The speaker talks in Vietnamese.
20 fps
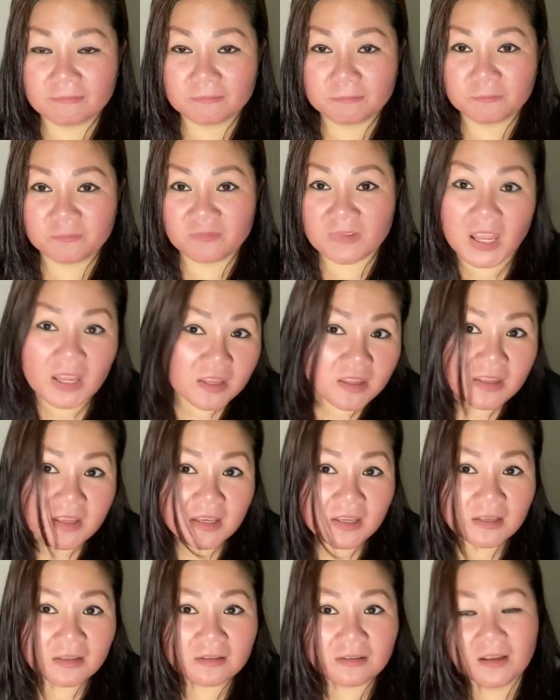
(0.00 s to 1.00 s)
dĩ
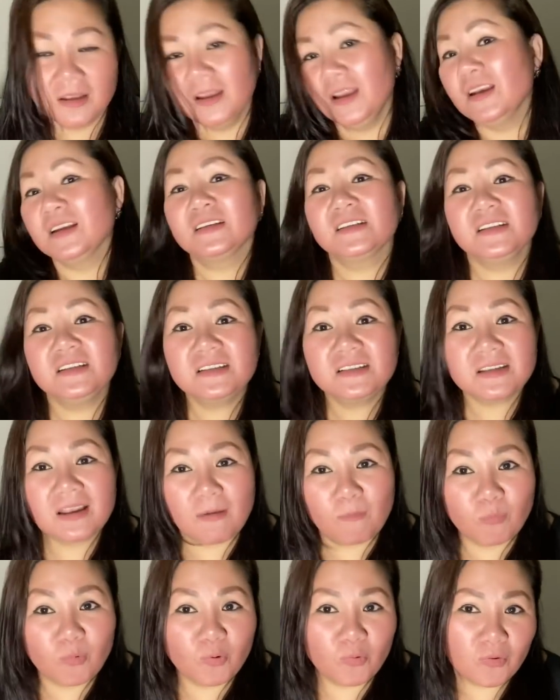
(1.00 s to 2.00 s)
nhiên chiếc
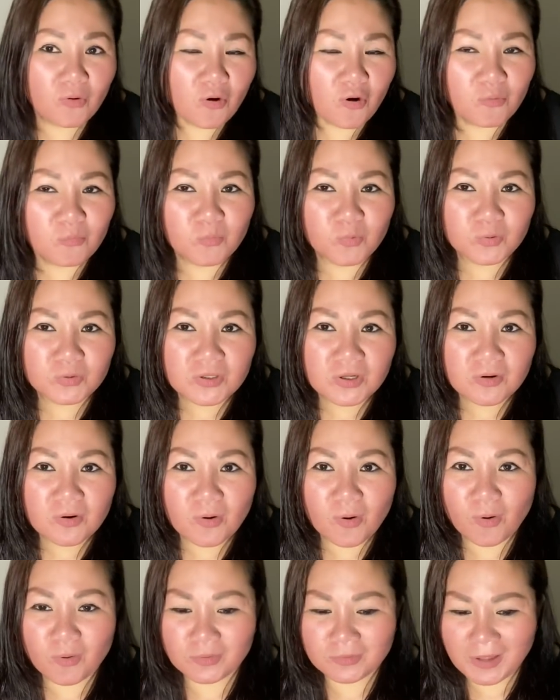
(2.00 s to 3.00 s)
chồng của cô mua cho
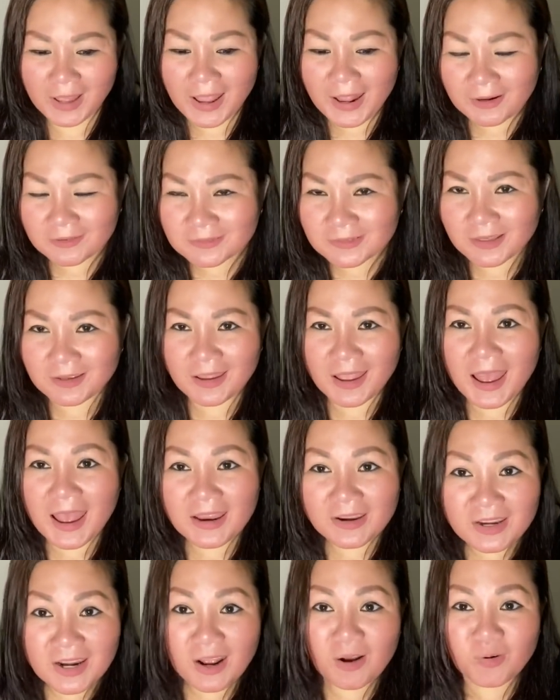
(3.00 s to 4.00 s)
cô ăn thì
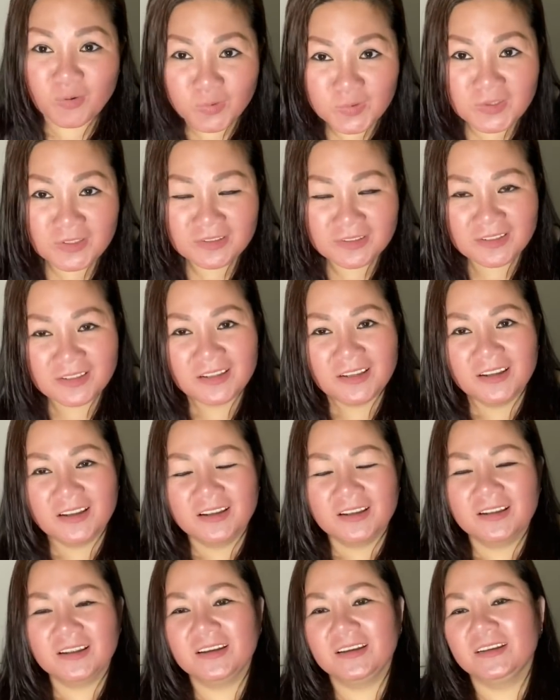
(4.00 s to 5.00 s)
ai nói
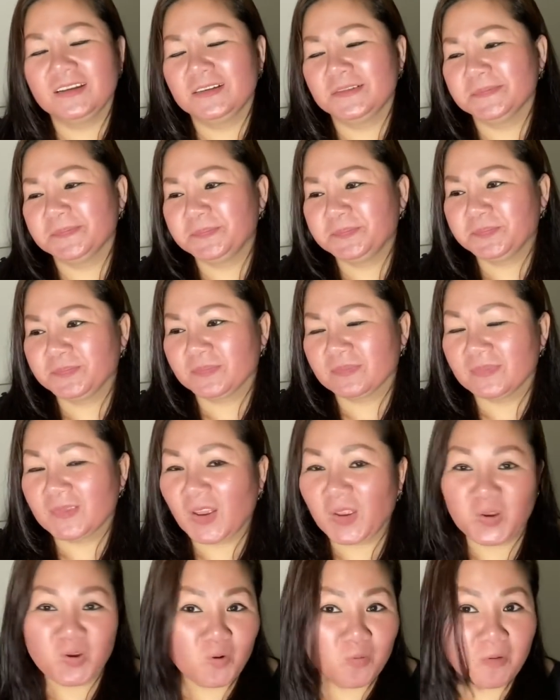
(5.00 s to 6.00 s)
thì
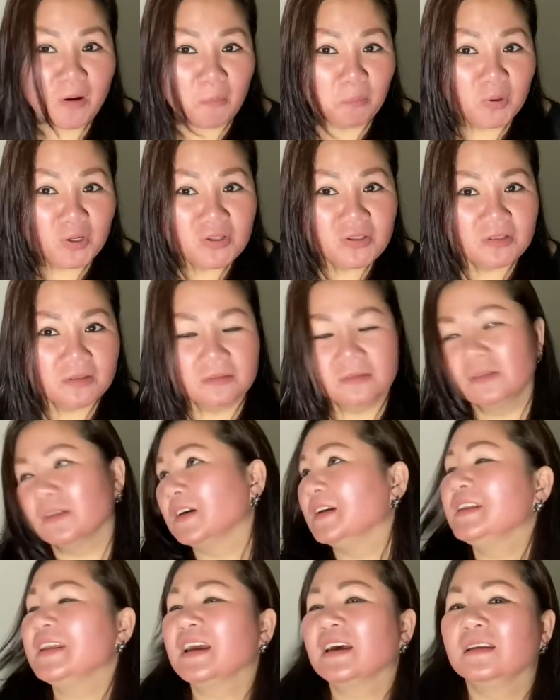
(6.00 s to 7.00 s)
thị cũng không có dược
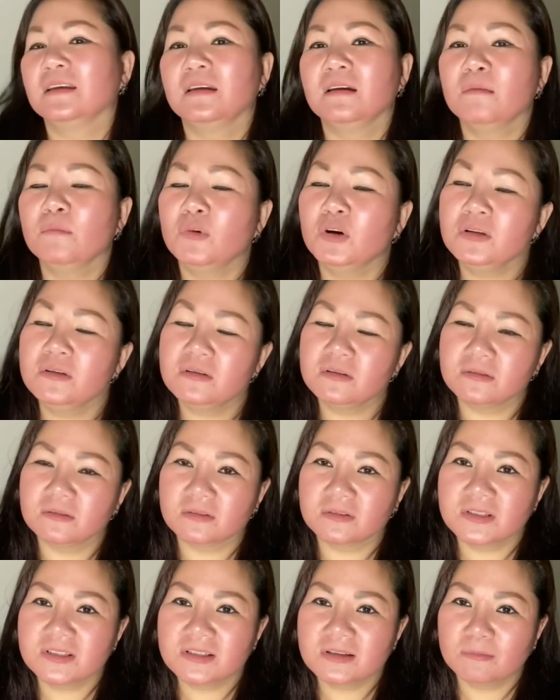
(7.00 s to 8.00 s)
ở nhà thị không có
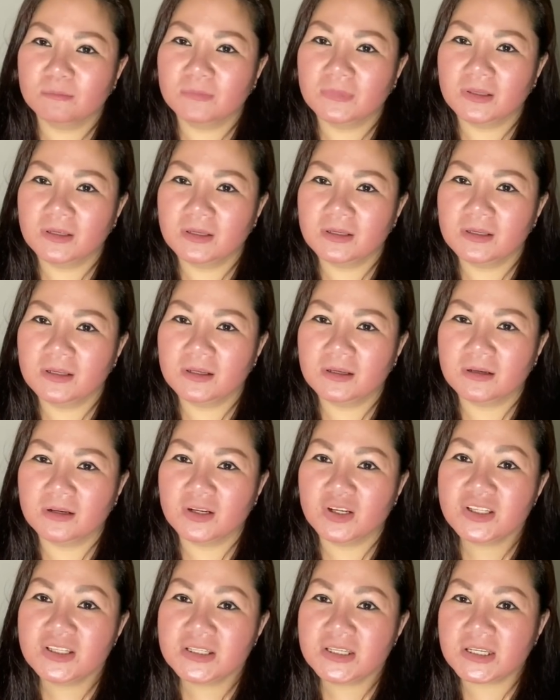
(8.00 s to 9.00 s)
dược cái xong mới à,
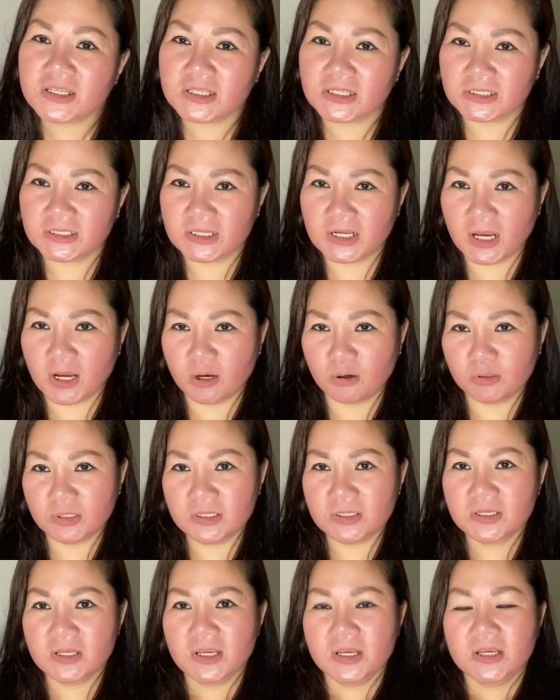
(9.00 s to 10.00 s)
nói chuyện
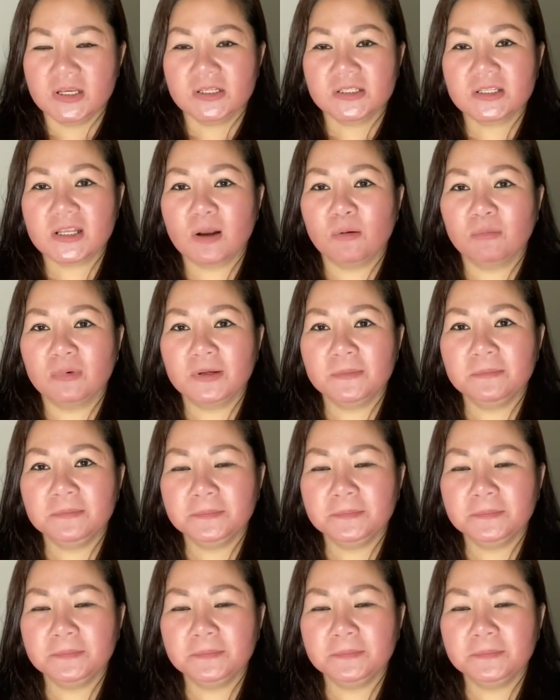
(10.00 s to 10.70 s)
nói xong cái